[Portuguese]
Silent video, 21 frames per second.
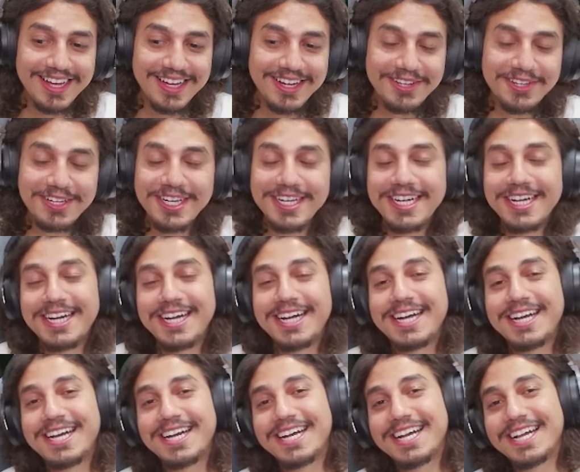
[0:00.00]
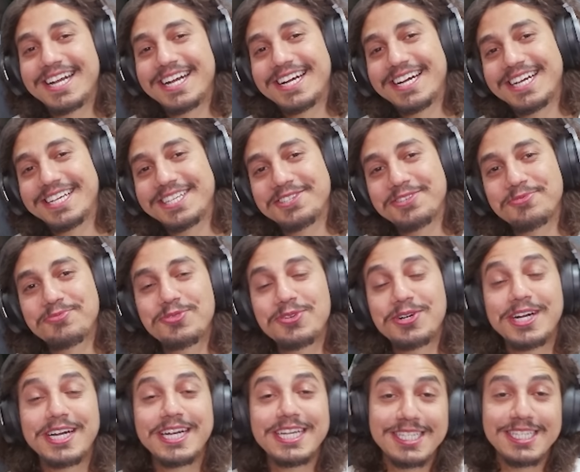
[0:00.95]
Ah, guys, o
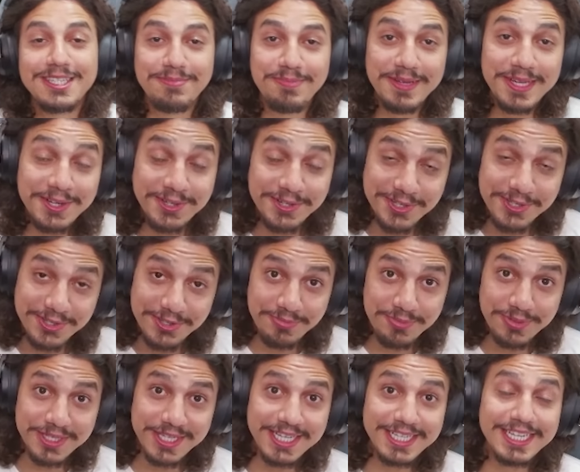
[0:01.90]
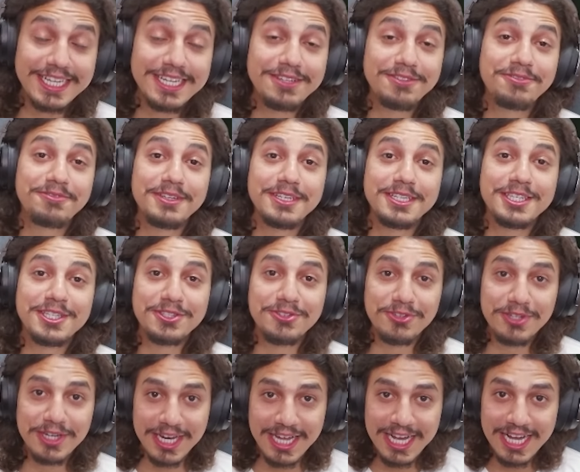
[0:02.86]
Muka explicou do porquê que ele fez
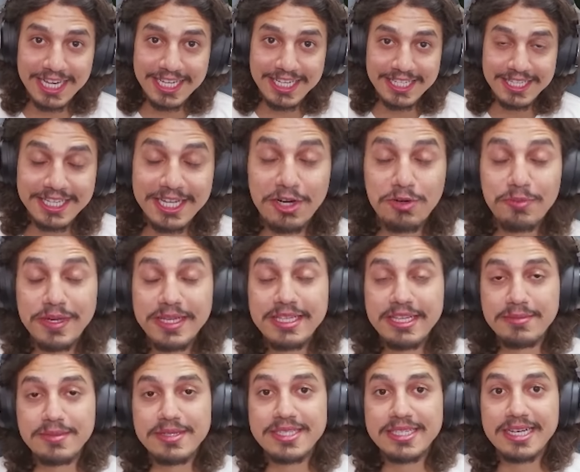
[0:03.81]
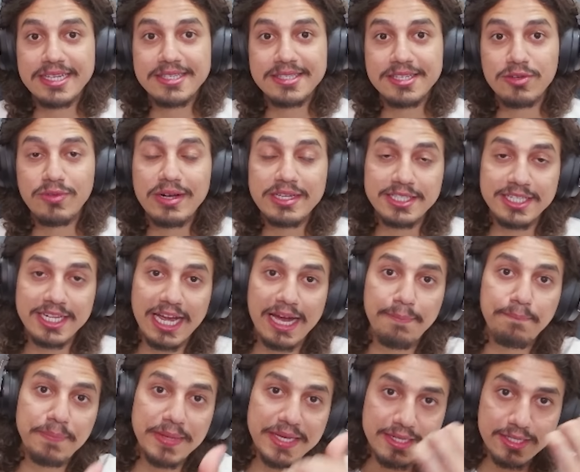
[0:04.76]
Solari, que é uma itemização que
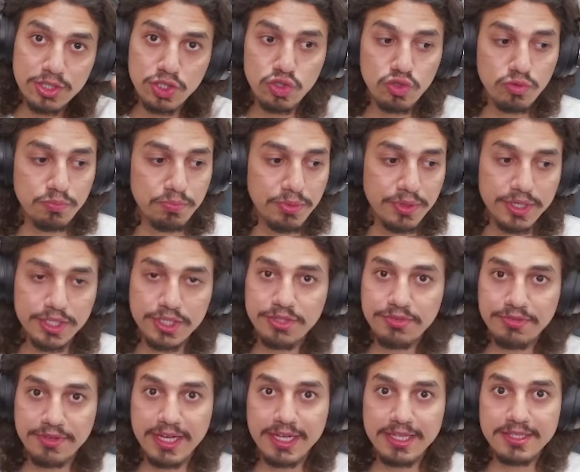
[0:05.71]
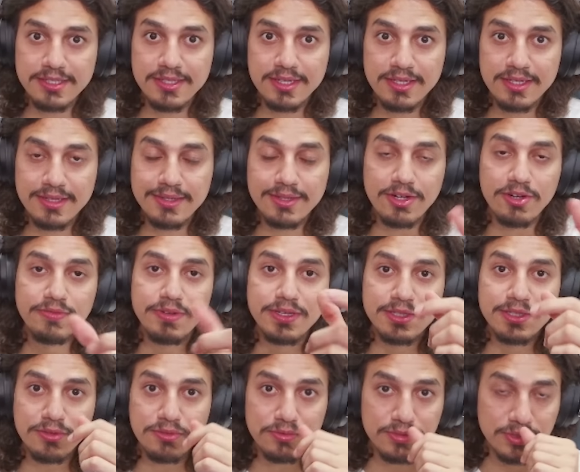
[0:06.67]
apenas suporte faz, e
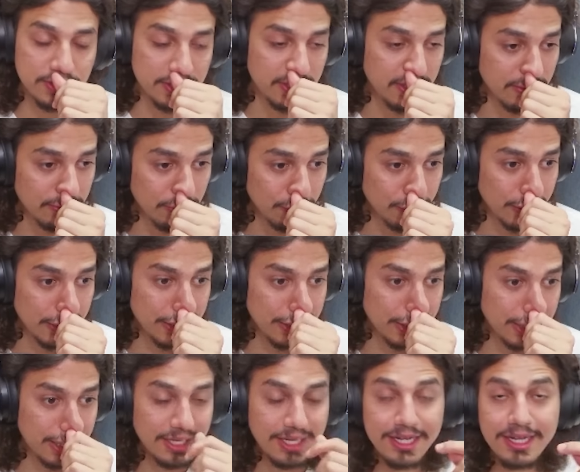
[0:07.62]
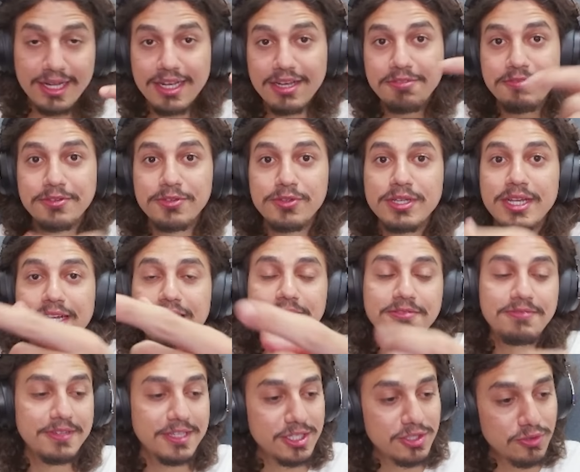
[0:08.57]
talvez alguns Jungle Tank. Ele falou que ele
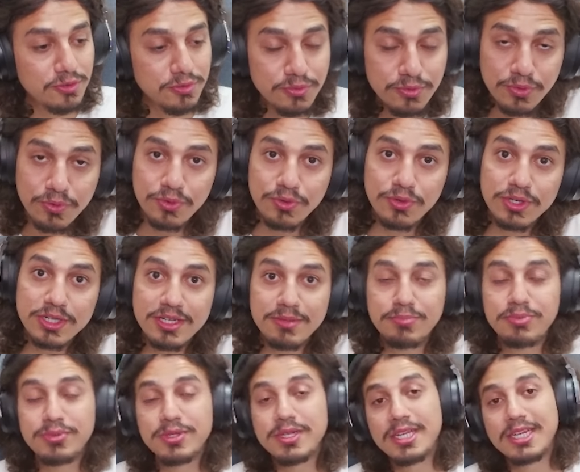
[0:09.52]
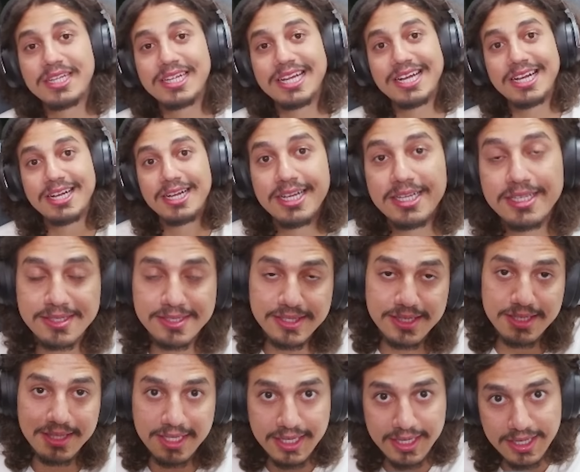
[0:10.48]
fez com o Kong porque dá
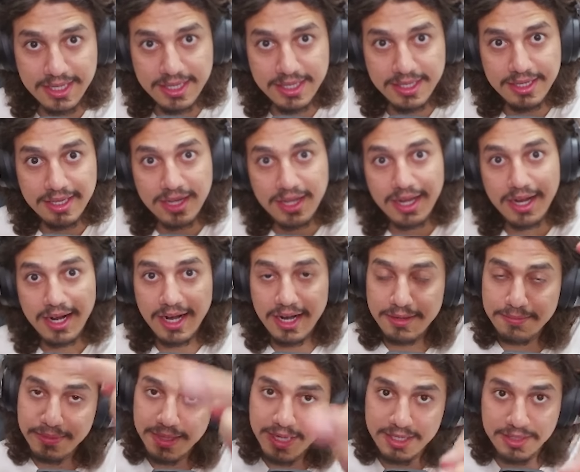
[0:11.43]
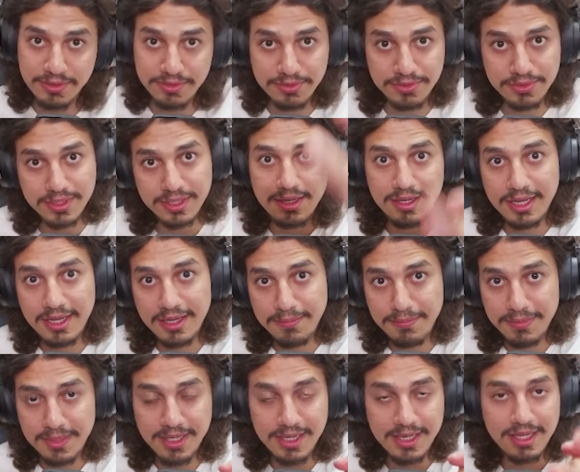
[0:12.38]
CDR, armadura,
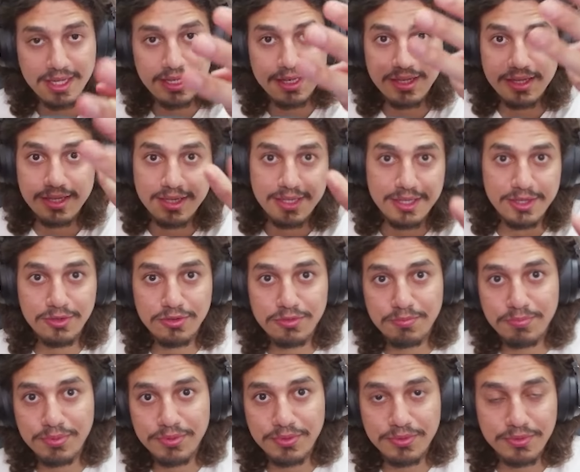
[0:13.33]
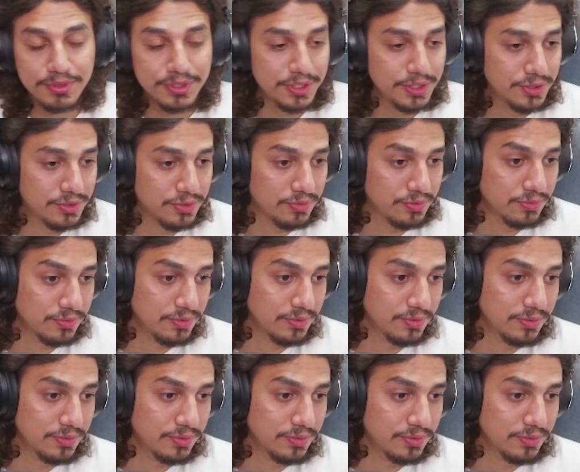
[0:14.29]
MR e um pouco de escudo,